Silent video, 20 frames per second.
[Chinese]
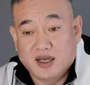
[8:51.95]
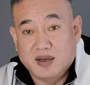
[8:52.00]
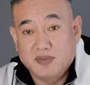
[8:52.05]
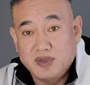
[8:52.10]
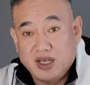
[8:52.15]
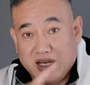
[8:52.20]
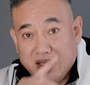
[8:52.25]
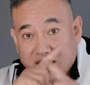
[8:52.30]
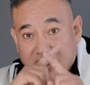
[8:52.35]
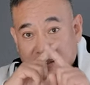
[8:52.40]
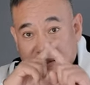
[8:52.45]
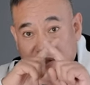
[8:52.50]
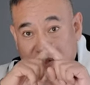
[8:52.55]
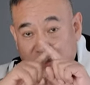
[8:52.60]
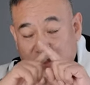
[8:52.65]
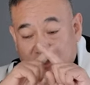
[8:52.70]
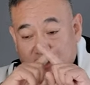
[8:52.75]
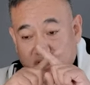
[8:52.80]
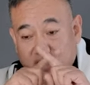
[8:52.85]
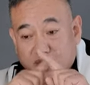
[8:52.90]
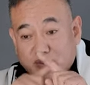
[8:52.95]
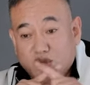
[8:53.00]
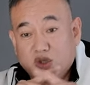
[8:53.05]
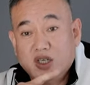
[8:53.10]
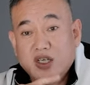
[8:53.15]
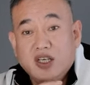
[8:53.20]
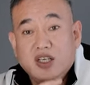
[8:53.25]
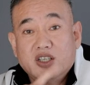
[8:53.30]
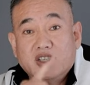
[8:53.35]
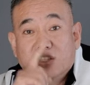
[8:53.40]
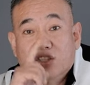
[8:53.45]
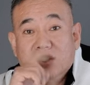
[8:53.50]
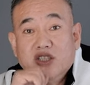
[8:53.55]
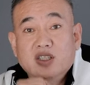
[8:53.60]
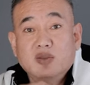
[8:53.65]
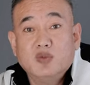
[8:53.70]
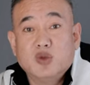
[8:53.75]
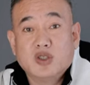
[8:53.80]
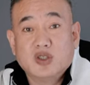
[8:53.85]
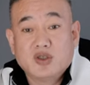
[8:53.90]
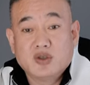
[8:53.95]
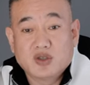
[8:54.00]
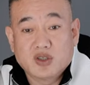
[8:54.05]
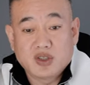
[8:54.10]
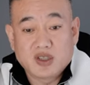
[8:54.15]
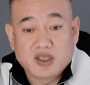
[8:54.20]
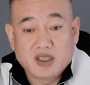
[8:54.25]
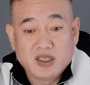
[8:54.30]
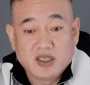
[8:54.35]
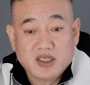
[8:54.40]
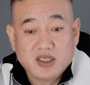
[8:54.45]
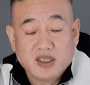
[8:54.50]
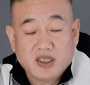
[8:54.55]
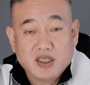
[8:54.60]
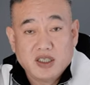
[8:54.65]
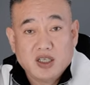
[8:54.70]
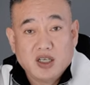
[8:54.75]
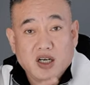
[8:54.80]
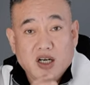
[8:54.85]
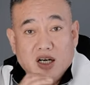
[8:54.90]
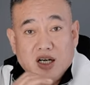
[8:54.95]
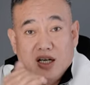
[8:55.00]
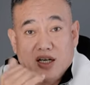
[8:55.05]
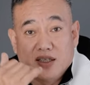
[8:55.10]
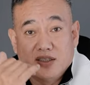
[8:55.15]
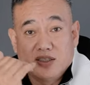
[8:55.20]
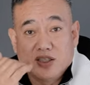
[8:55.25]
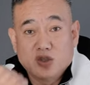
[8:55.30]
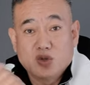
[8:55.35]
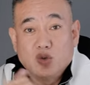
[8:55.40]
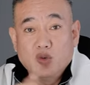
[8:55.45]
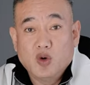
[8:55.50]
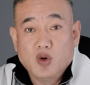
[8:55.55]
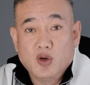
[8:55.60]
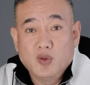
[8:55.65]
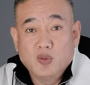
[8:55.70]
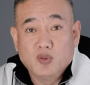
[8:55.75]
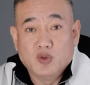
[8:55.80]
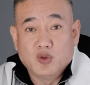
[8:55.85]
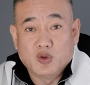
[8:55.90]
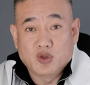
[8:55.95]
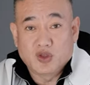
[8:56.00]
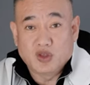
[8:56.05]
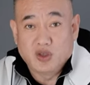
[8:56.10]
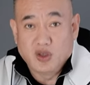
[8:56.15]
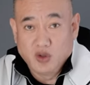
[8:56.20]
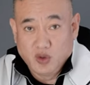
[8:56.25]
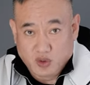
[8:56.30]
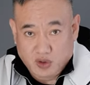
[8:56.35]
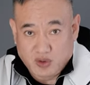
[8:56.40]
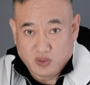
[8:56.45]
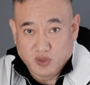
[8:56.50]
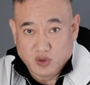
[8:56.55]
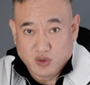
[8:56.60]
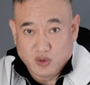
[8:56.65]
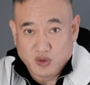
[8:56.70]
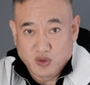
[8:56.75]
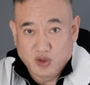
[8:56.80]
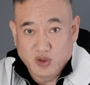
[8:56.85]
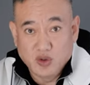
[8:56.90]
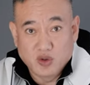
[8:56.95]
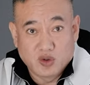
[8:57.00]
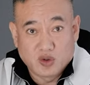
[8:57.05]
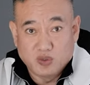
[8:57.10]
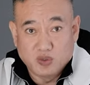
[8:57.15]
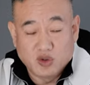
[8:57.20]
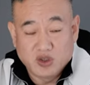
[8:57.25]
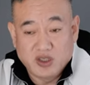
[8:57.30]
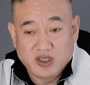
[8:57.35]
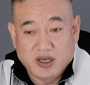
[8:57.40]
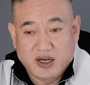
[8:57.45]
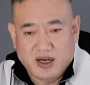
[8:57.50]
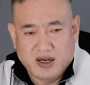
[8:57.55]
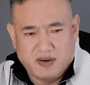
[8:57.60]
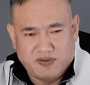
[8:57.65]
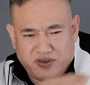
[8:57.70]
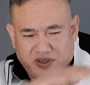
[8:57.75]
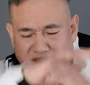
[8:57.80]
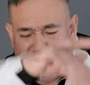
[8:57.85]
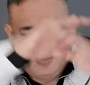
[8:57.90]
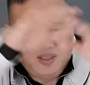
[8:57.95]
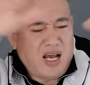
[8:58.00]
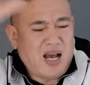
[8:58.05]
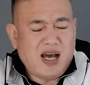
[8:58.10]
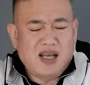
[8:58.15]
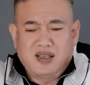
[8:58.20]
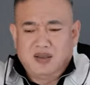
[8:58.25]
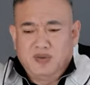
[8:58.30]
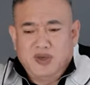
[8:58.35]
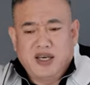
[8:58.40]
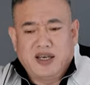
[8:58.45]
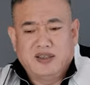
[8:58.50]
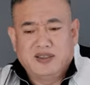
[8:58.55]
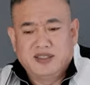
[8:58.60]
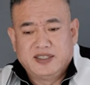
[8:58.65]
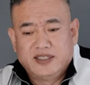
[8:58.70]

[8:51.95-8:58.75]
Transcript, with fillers: 他们家这个是十英亩，十英亩呢就是，呃，这个中国亩是六十亩，六十亩地啊，非常大的一片。